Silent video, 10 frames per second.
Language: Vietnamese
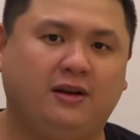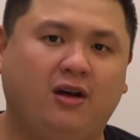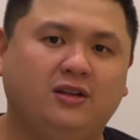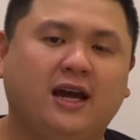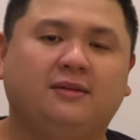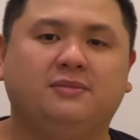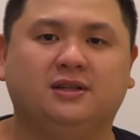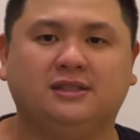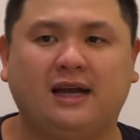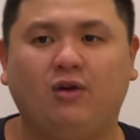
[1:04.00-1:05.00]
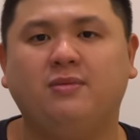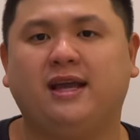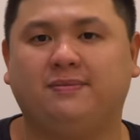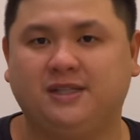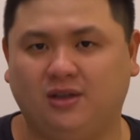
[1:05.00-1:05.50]
nó trên 16
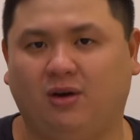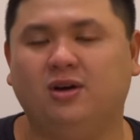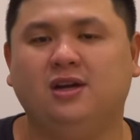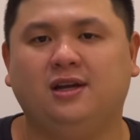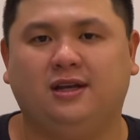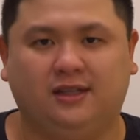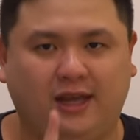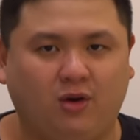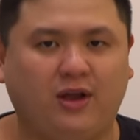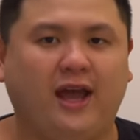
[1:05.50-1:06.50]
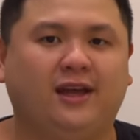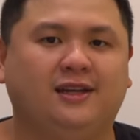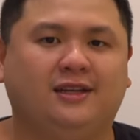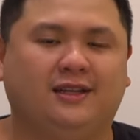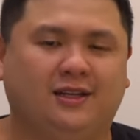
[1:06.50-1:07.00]
megapixel thì ok
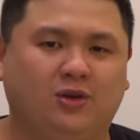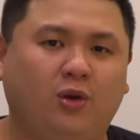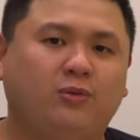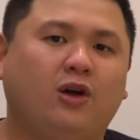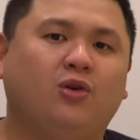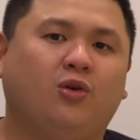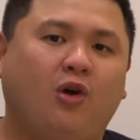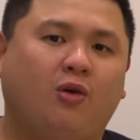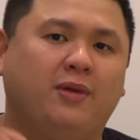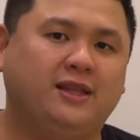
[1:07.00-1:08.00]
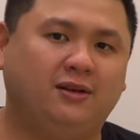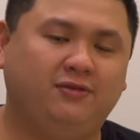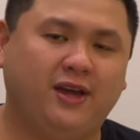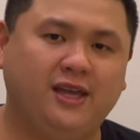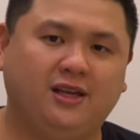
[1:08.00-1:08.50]
lúc đó Google mới tính
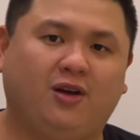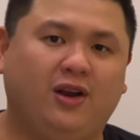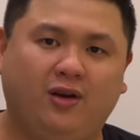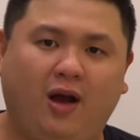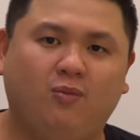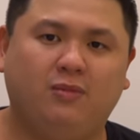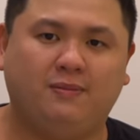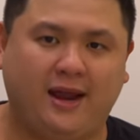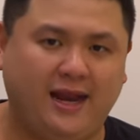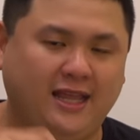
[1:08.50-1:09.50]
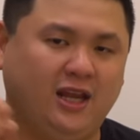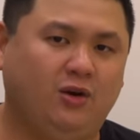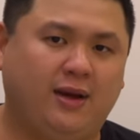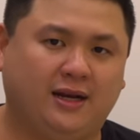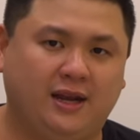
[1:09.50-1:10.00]
phí còn nếu không các bạn để chế độ
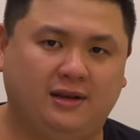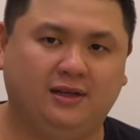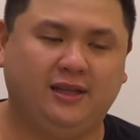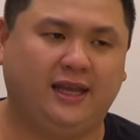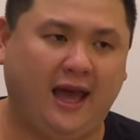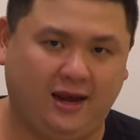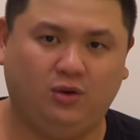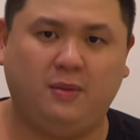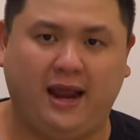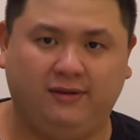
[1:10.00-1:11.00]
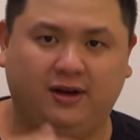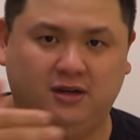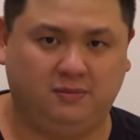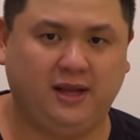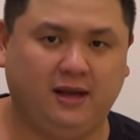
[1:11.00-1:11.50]
mặc định thì cái ảnh của bạn nó vẫn
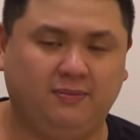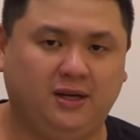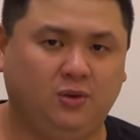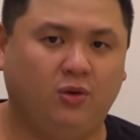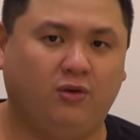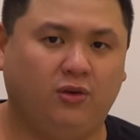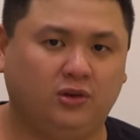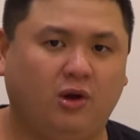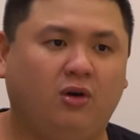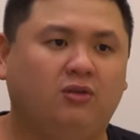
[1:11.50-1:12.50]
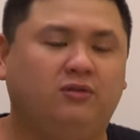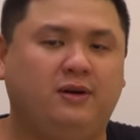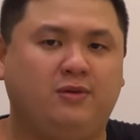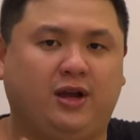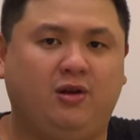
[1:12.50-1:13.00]
được backup lên Google Photo
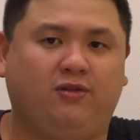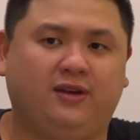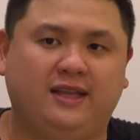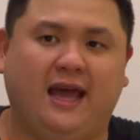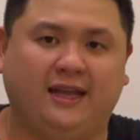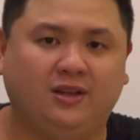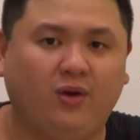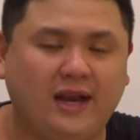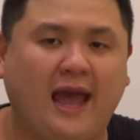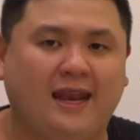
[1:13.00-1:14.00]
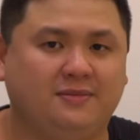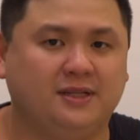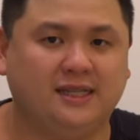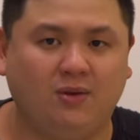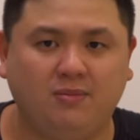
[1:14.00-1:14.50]
với một cái độ phân giải tối đa là
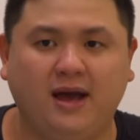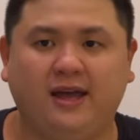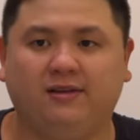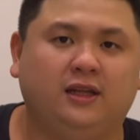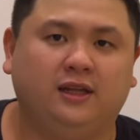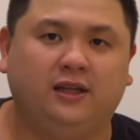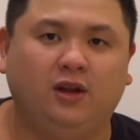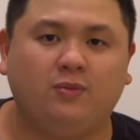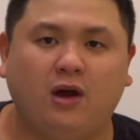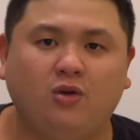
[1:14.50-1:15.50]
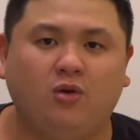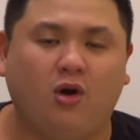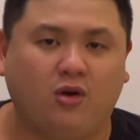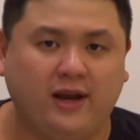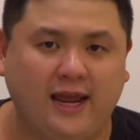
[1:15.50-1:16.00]
16 m thì lúc đó
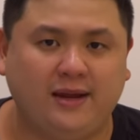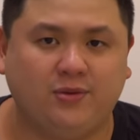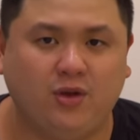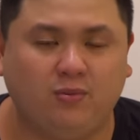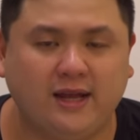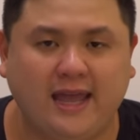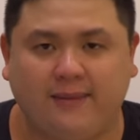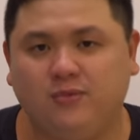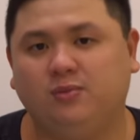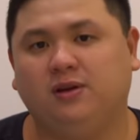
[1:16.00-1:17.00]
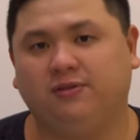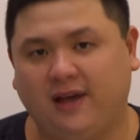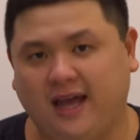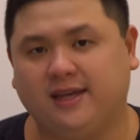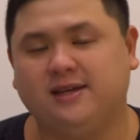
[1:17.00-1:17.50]
Google có nén lại một chút để giảm dung lượng
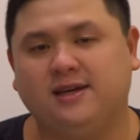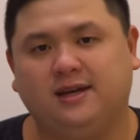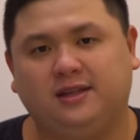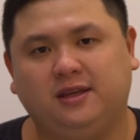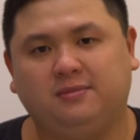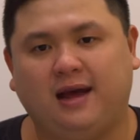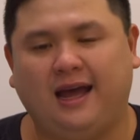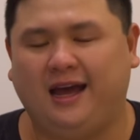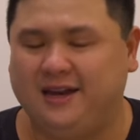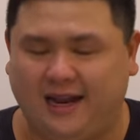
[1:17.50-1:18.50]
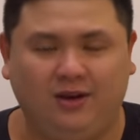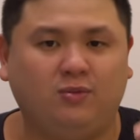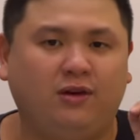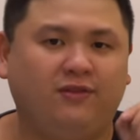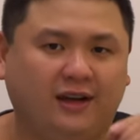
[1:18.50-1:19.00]
file nhưng mà hình ảnh lúc
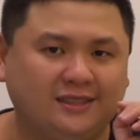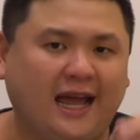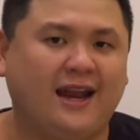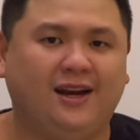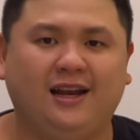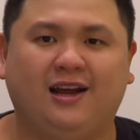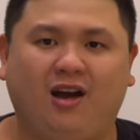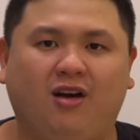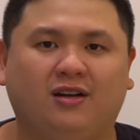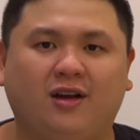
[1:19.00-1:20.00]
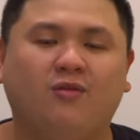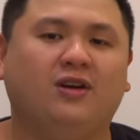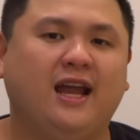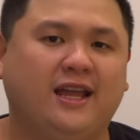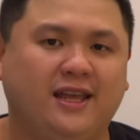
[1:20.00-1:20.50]
đó vẫn xài rất là ngon không
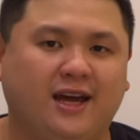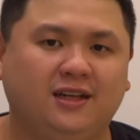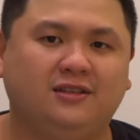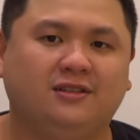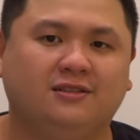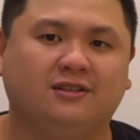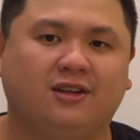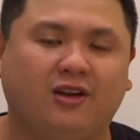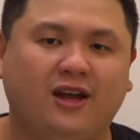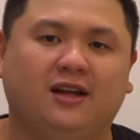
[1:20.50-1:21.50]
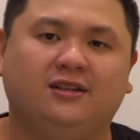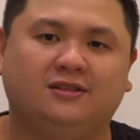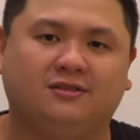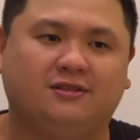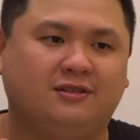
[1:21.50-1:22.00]
vấn đề gì hết cho nên
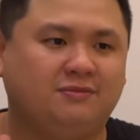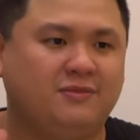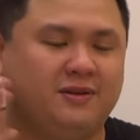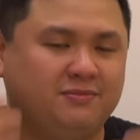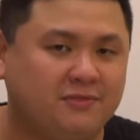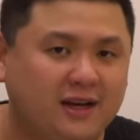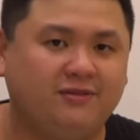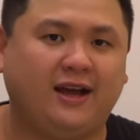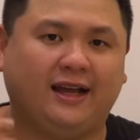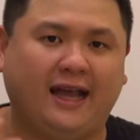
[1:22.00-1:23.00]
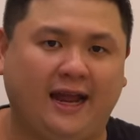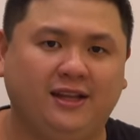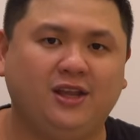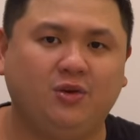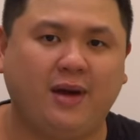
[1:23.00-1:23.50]
mình mình và cả
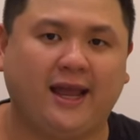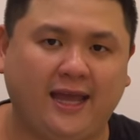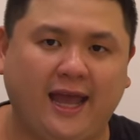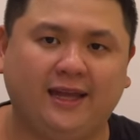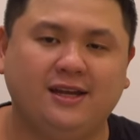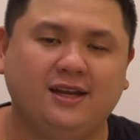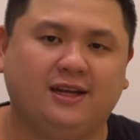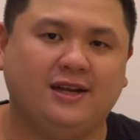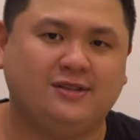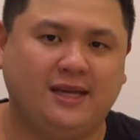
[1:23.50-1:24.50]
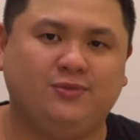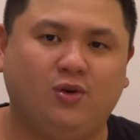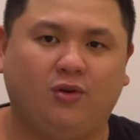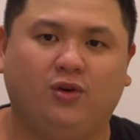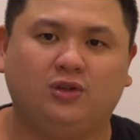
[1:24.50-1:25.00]
nhiều bạn khác đều xem
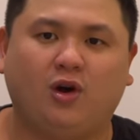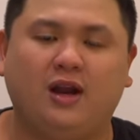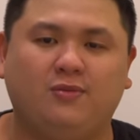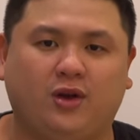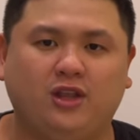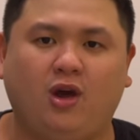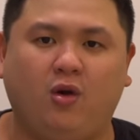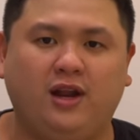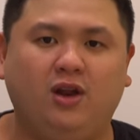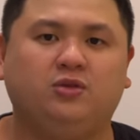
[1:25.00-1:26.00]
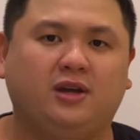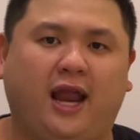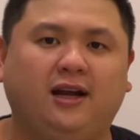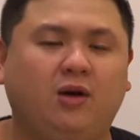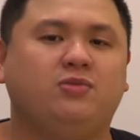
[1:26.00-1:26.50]
Google Photo là một cái chỗ để lưu trữ
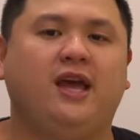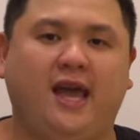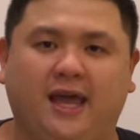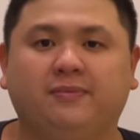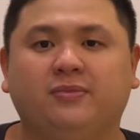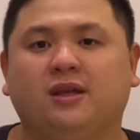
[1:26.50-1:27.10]
ảnh không giới hạn